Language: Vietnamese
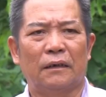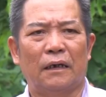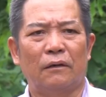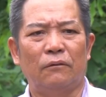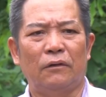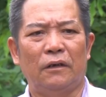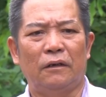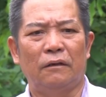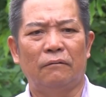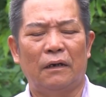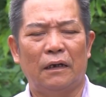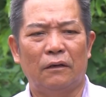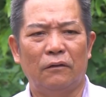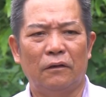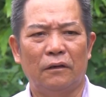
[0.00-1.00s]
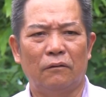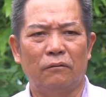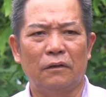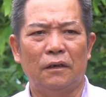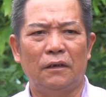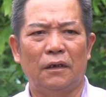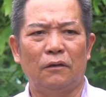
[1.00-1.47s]
Đảng ủy và Hội đồng
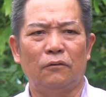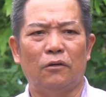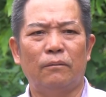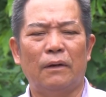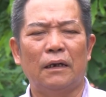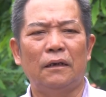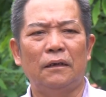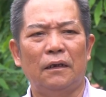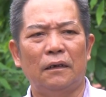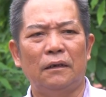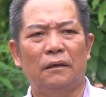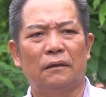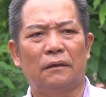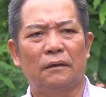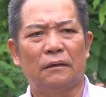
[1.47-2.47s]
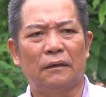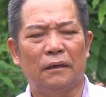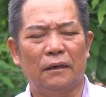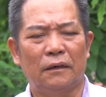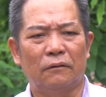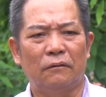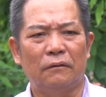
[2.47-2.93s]
Nhân dân, Ủy ban Nhân dân
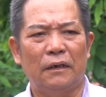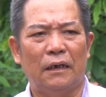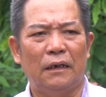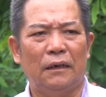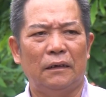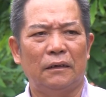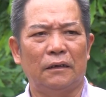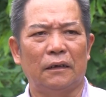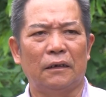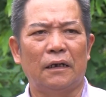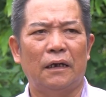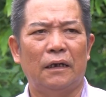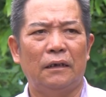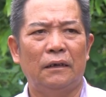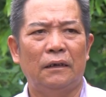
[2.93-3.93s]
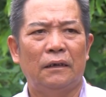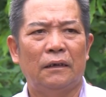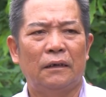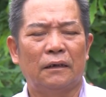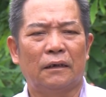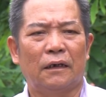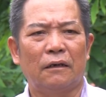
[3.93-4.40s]
cũng đã triển khai
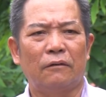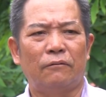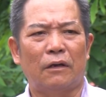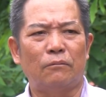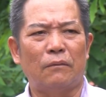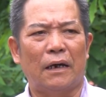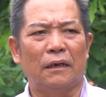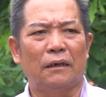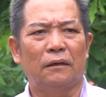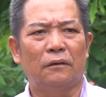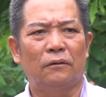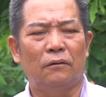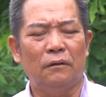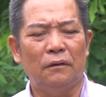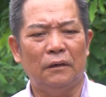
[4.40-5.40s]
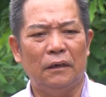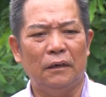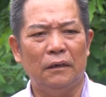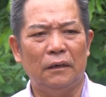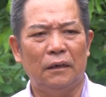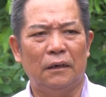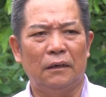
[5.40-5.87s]
các cái văn bản xuống
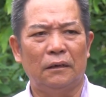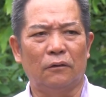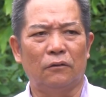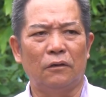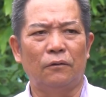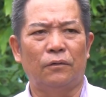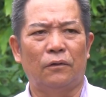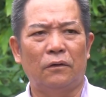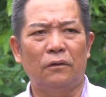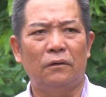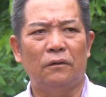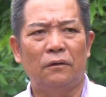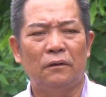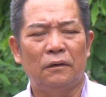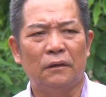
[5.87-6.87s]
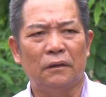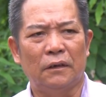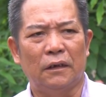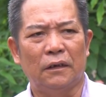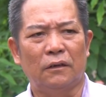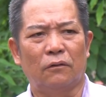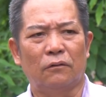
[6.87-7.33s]
đến tổ dân phố.
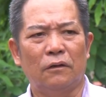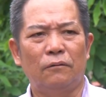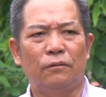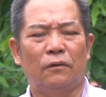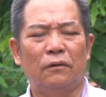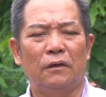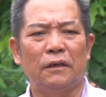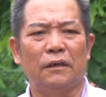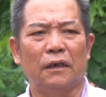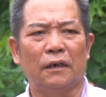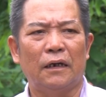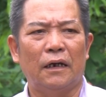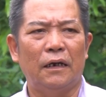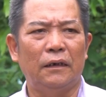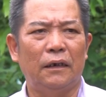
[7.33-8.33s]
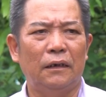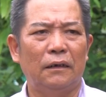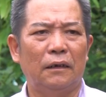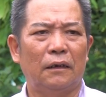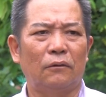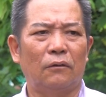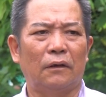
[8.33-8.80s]
Thì tổ dân phố đã triển khai đến
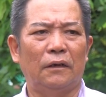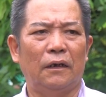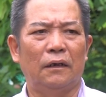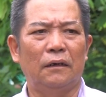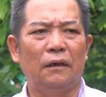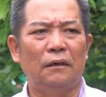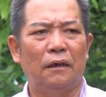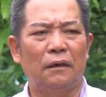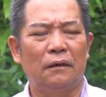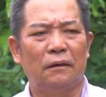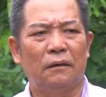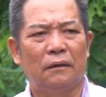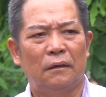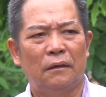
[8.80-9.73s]
toàn thể nhân dân